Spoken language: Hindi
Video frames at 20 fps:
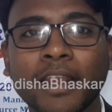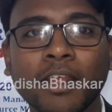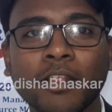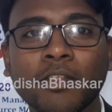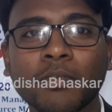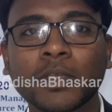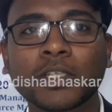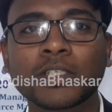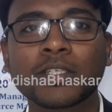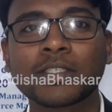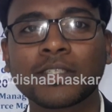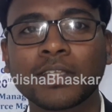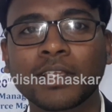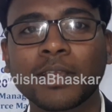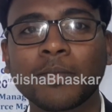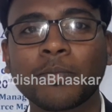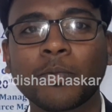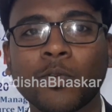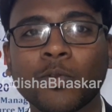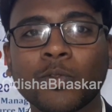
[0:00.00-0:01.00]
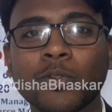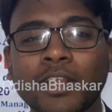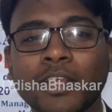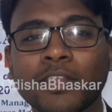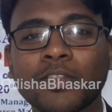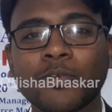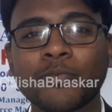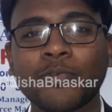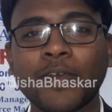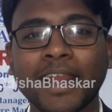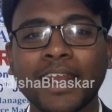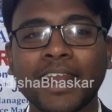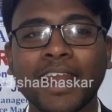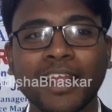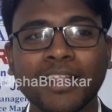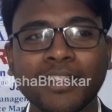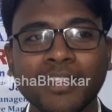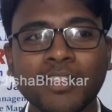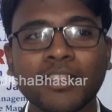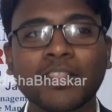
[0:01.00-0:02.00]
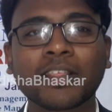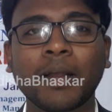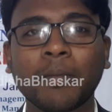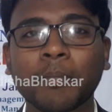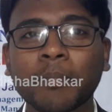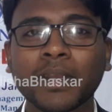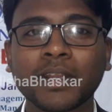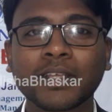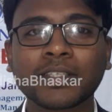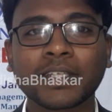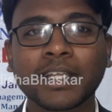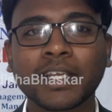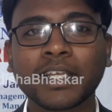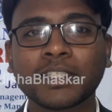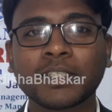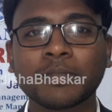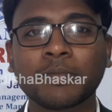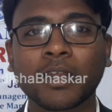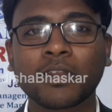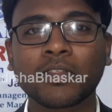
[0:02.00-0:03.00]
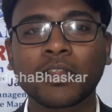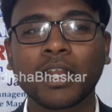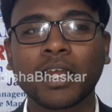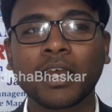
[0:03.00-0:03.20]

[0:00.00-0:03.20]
फाइनान्स मेजर्स नहीं पढ़ू थी तो फाइनान्स कंपनीज ही जबार